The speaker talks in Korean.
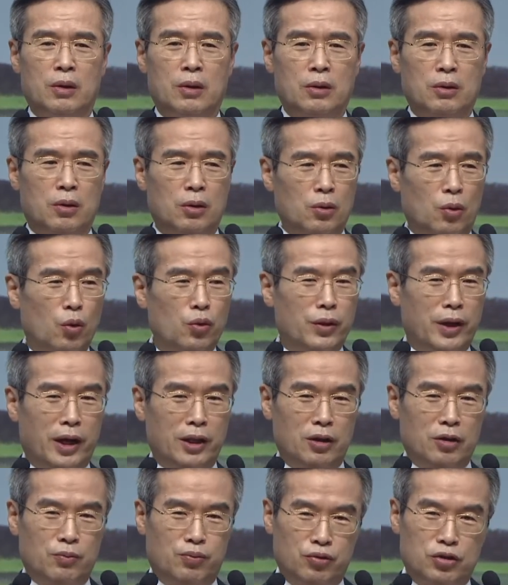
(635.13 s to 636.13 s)
거기
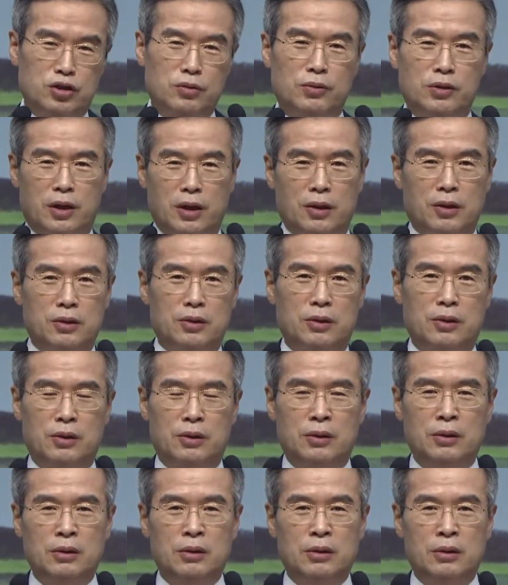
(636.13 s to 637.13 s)
온라인으로 붙이면
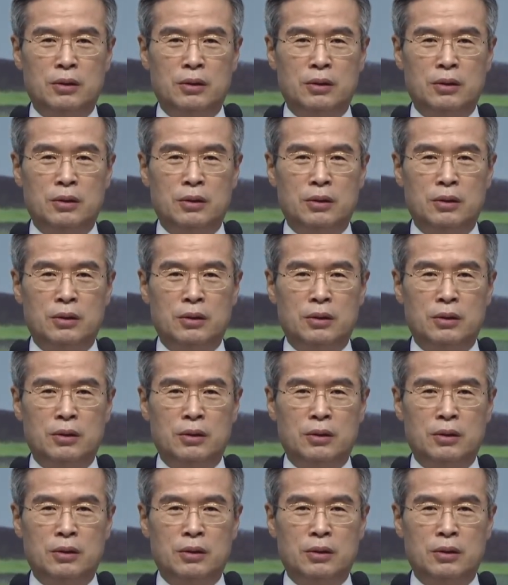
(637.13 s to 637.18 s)
되거든요.